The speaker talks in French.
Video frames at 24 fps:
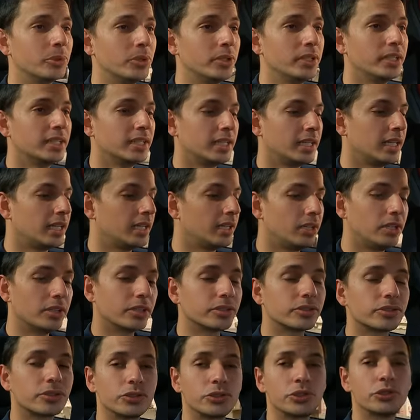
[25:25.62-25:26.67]
peu,
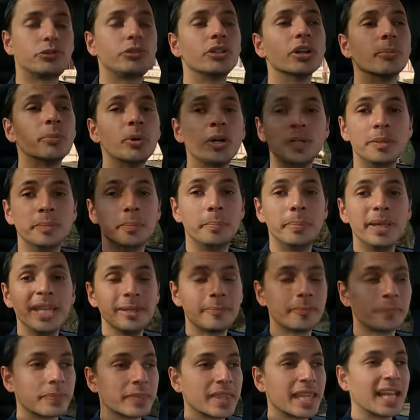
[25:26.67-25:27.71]
lorsque je suis en mode B,
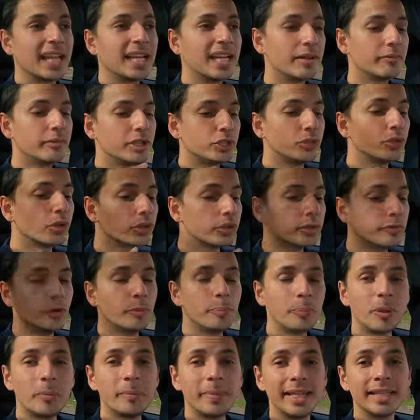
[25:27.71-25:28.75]
la voiture ne
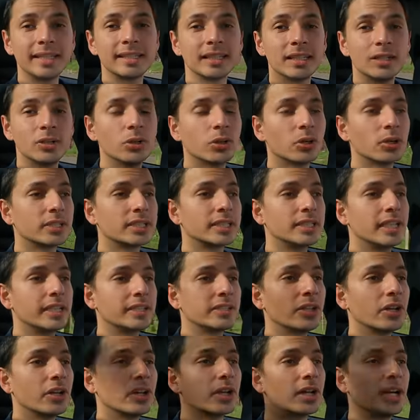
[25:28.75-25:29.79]
veut pas mettre le
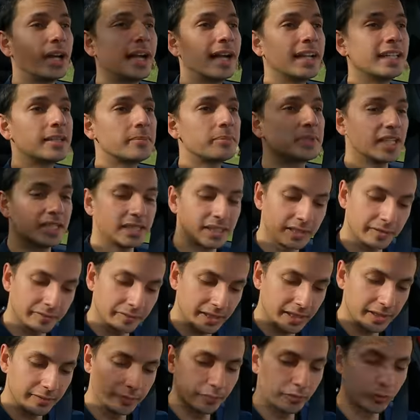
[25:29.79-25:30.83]
régulateur
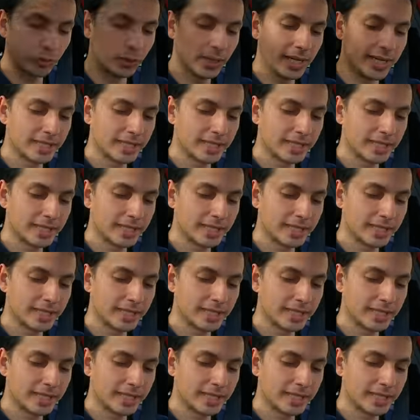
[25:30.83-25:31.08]
adaptatif. Il faut